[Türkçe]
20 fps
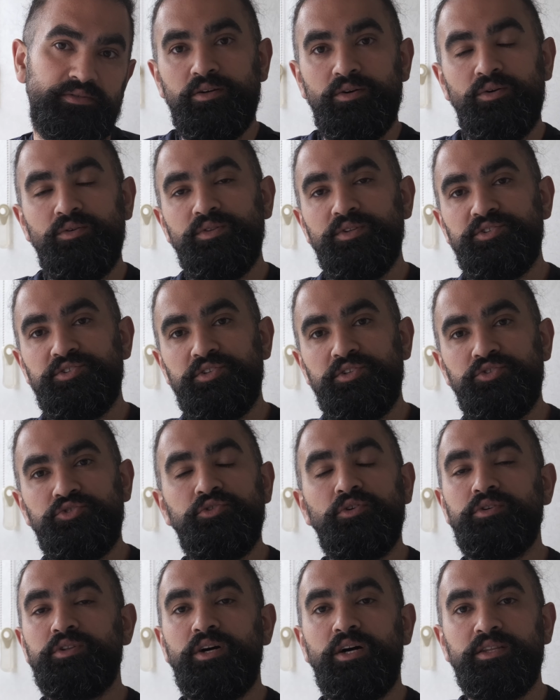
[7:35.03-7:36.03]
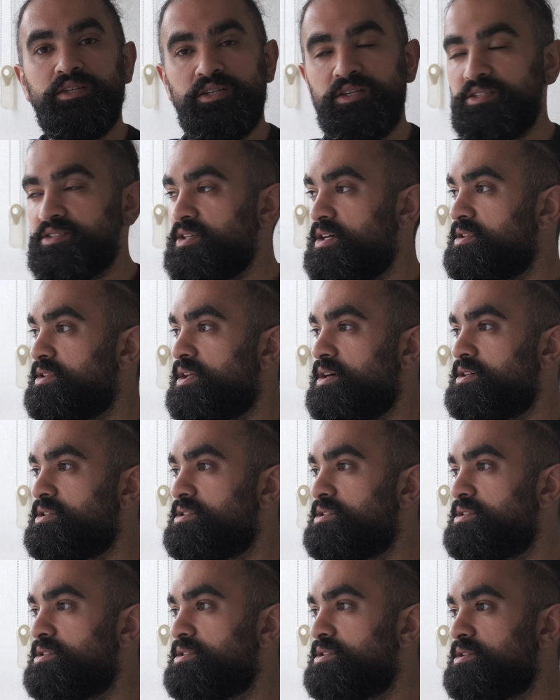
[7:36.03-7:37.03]
Onun için çok nadir
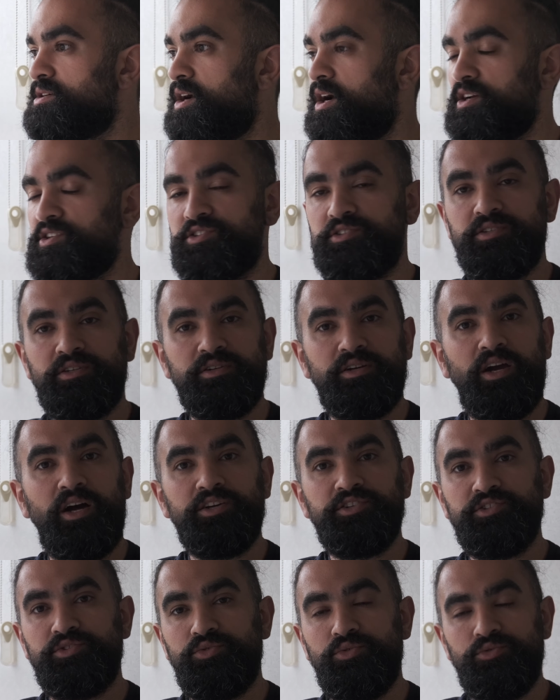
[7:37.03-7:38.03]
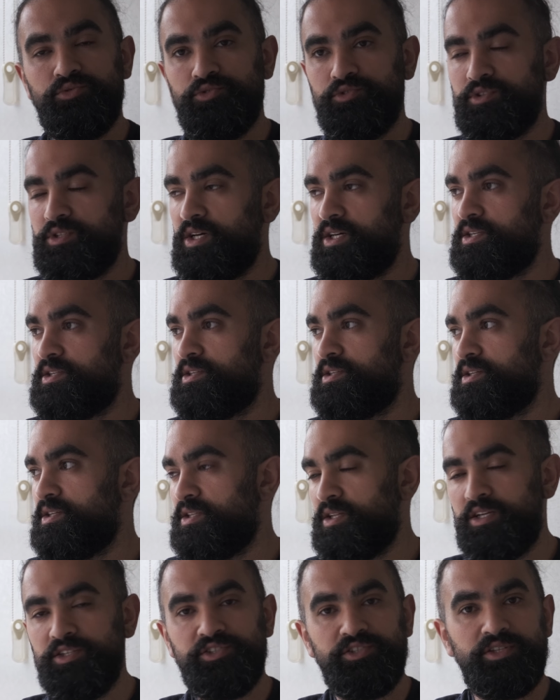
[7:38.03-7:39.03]
insanlar karşıtlara karşıt görüşler,
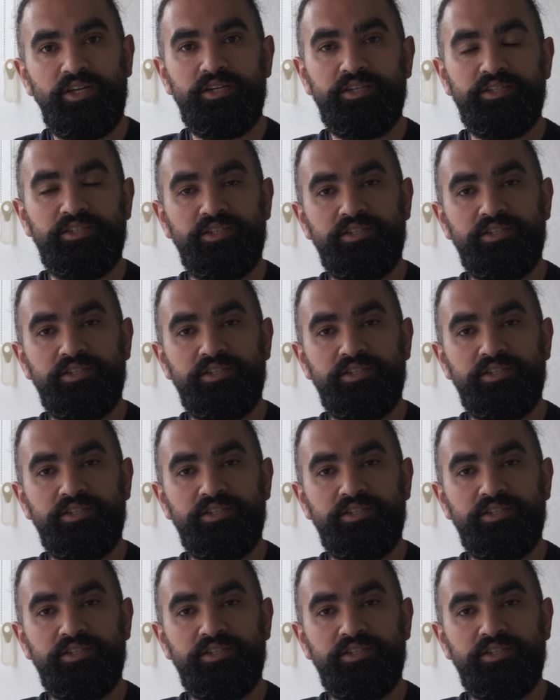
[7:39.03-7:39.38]
inançlar,